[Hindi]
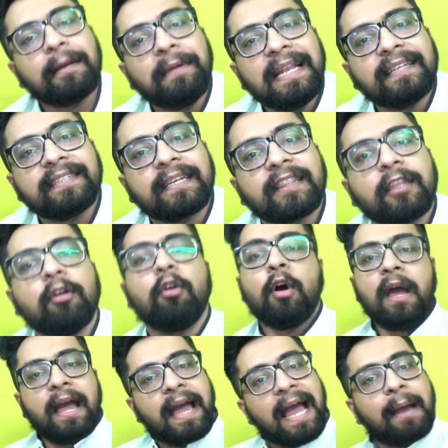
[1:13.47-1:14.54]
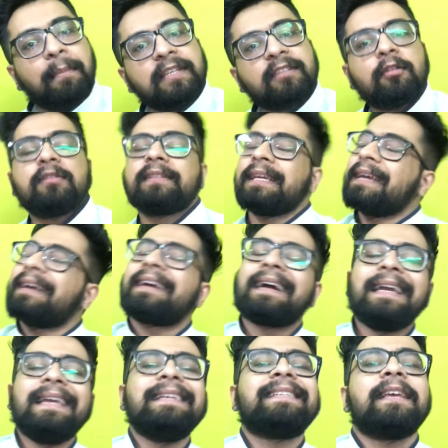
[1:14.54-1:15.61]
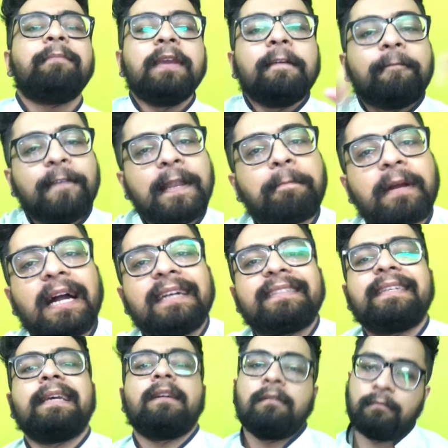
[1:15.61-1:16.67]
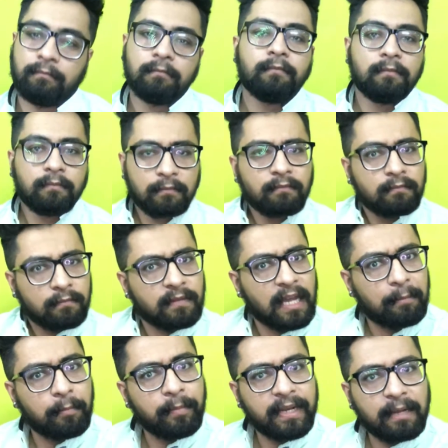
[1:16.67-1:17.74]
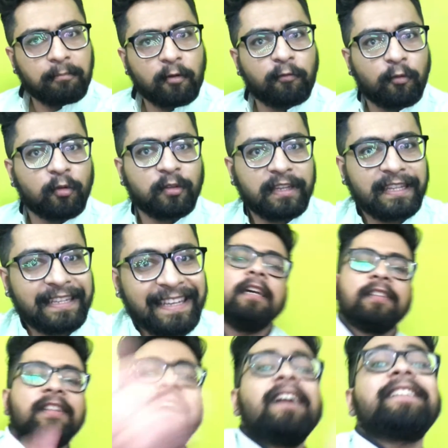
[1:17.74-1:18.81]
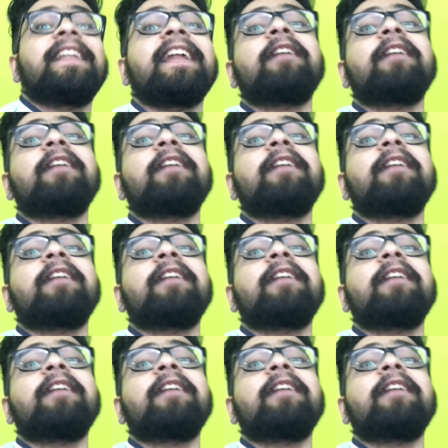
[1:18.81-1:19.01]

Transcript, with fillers: भी ले सकते हो एमेजोन से कहीं से भी फ्लिपकार्ट से यहां पर मैंने आपको फोटो दे दी है ट्रिक